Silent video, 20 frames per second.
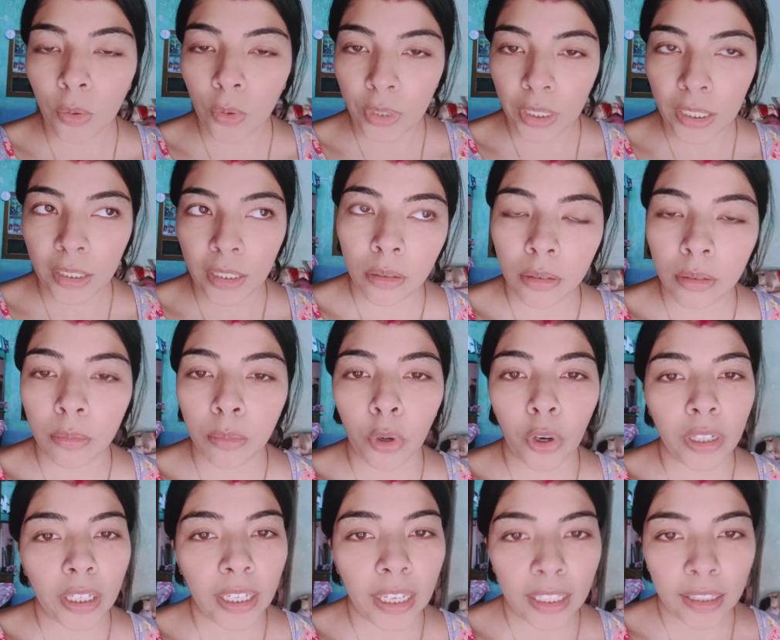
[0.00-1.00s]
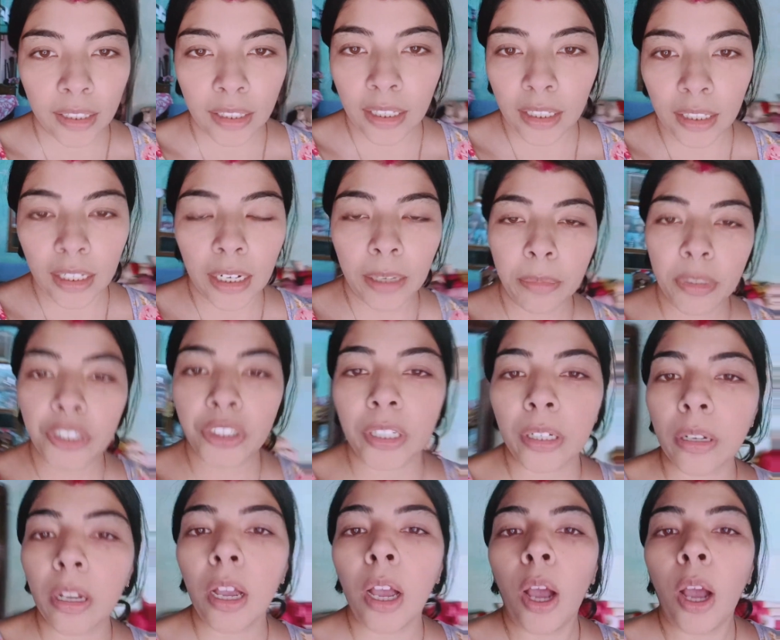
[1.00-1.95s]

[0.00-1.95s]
ওঠেনি বরকে খেতে দিয়ে দিলাম এসে